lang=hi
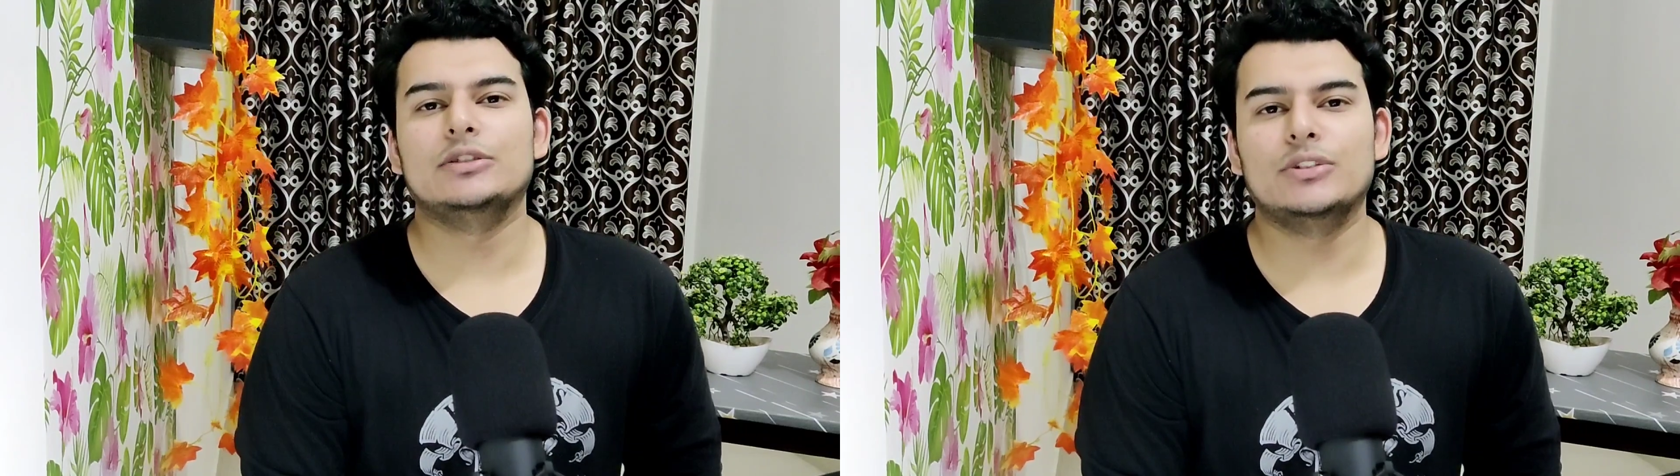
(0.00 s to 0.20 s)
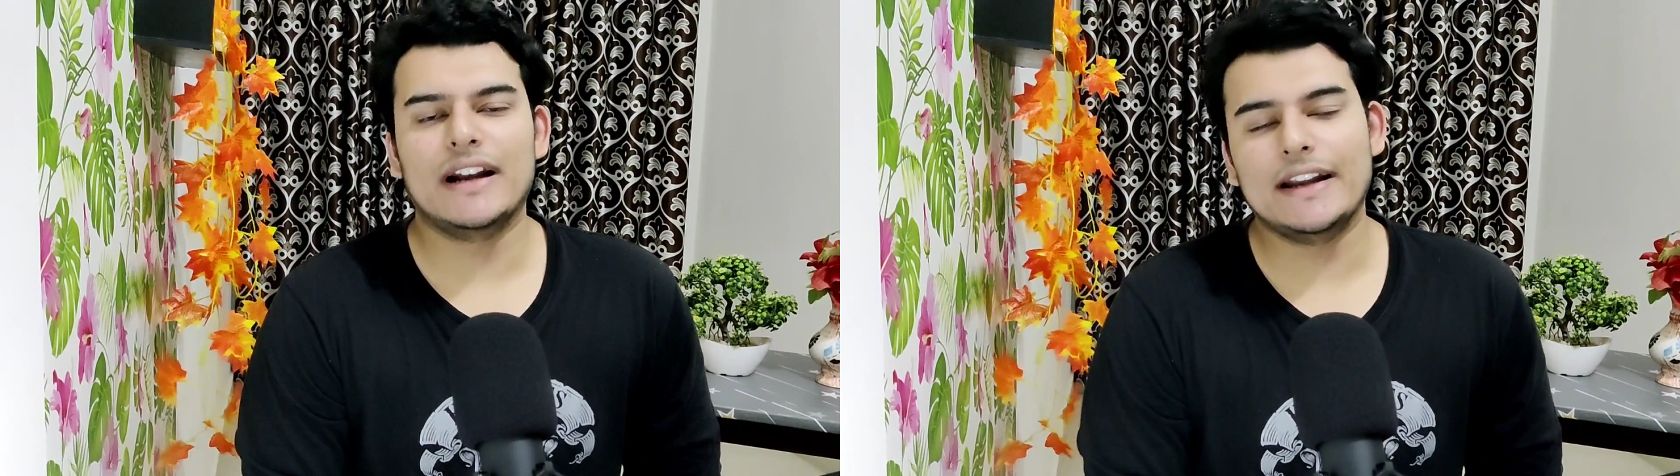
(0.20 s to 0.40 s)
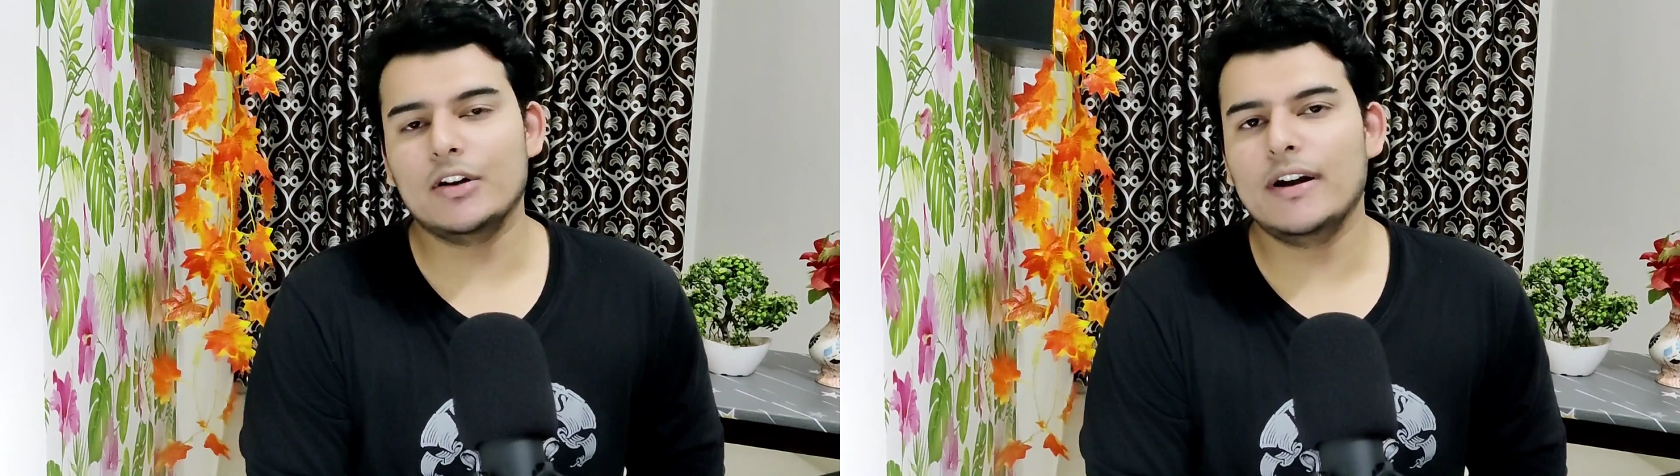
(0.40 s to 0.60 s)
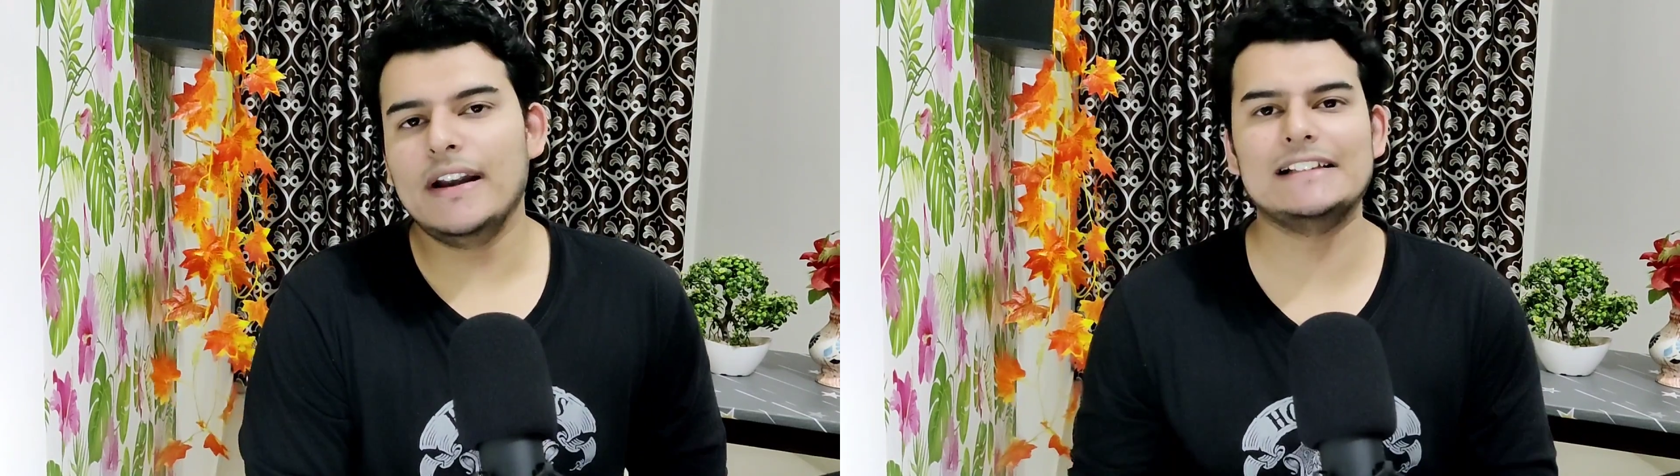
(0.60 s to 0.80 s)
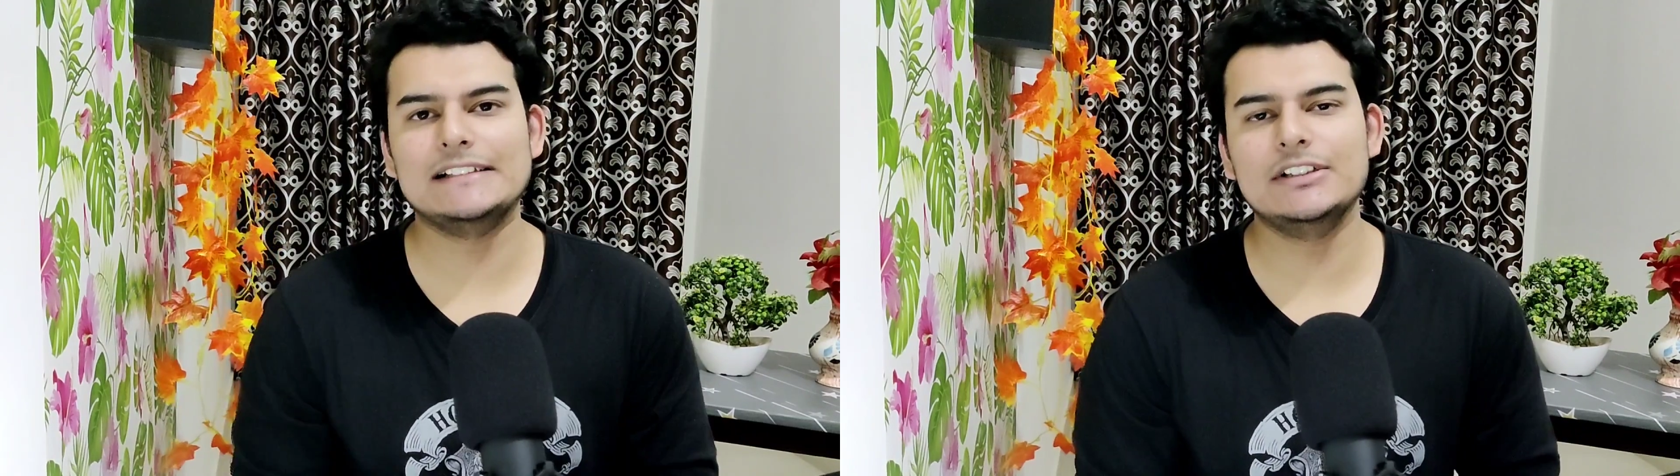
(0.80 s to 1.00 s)
तो
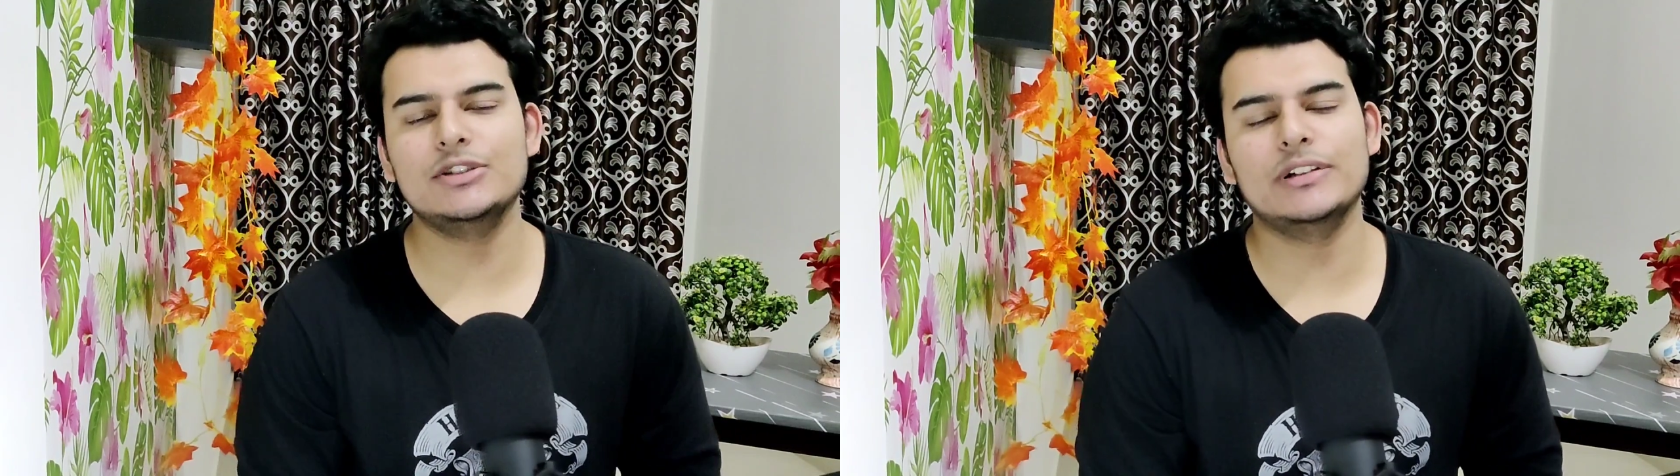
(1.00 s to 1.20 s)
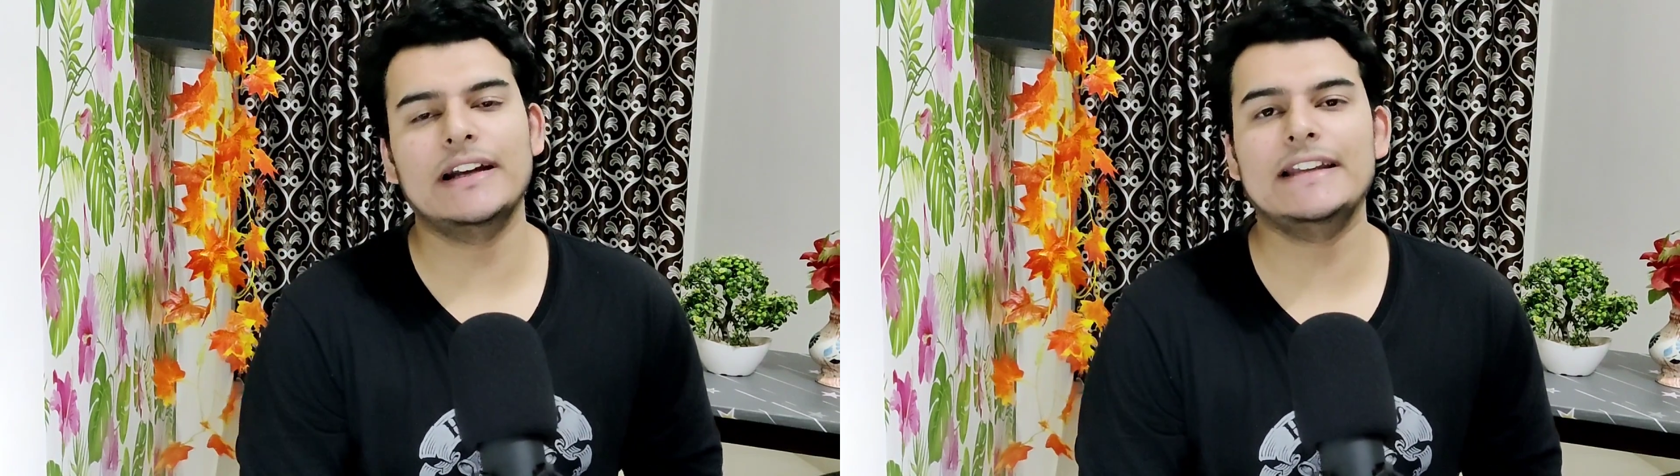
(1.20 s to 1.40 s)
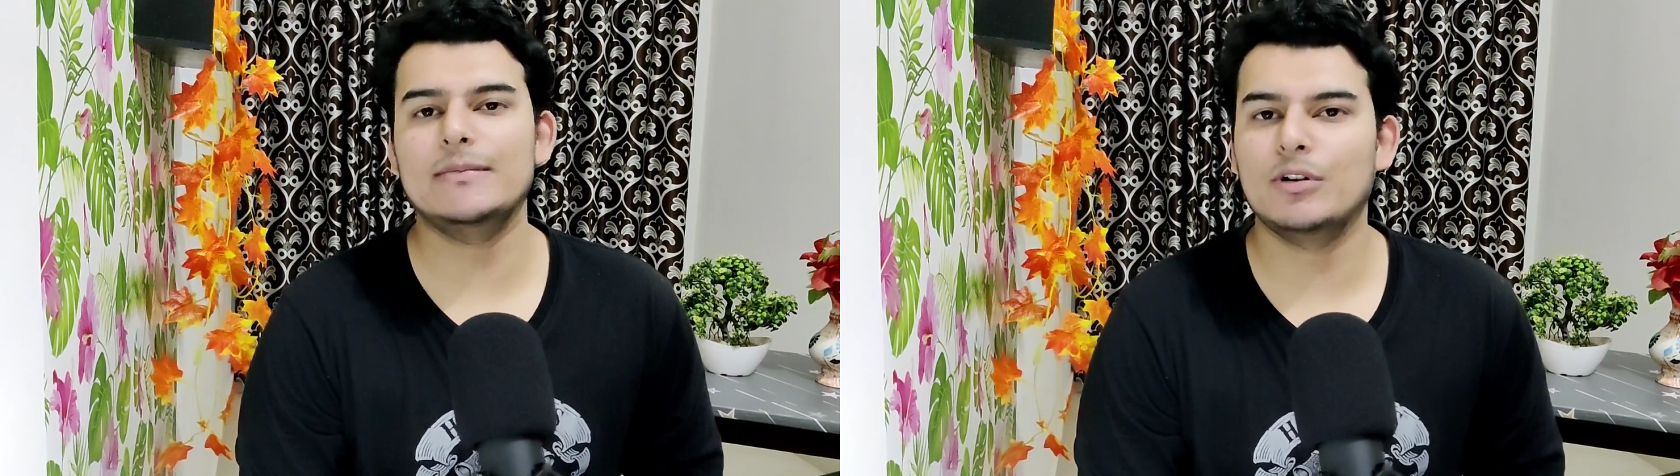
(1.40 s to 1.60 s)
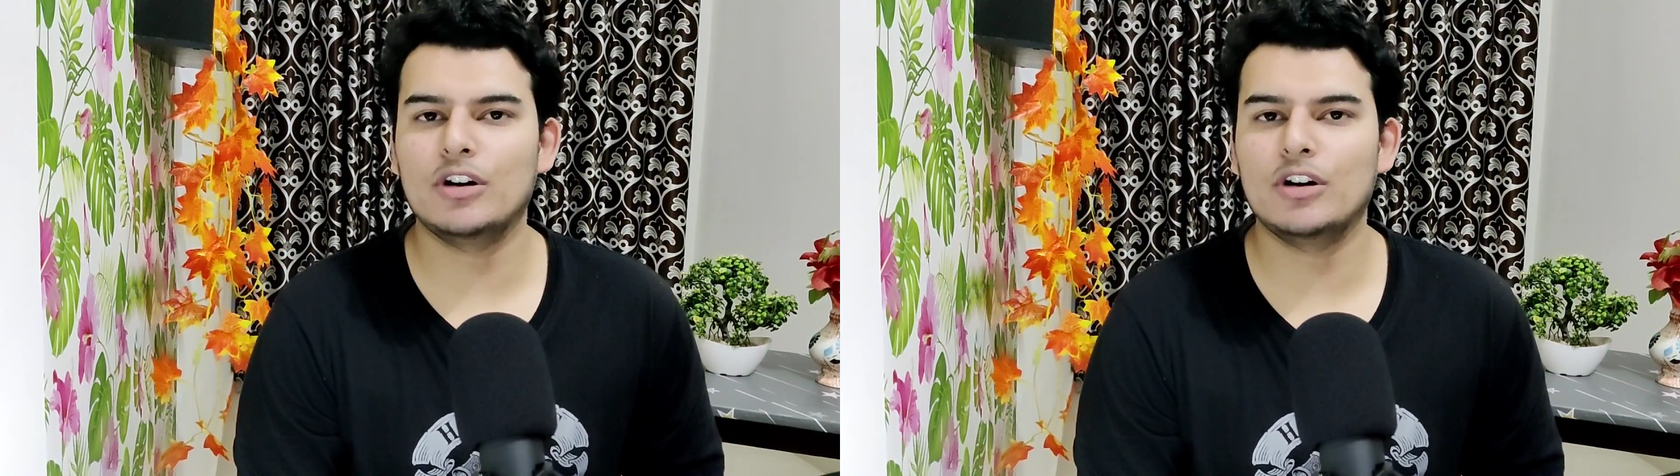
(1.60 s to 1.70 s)
रेटिनॉइक एसिड जो है ये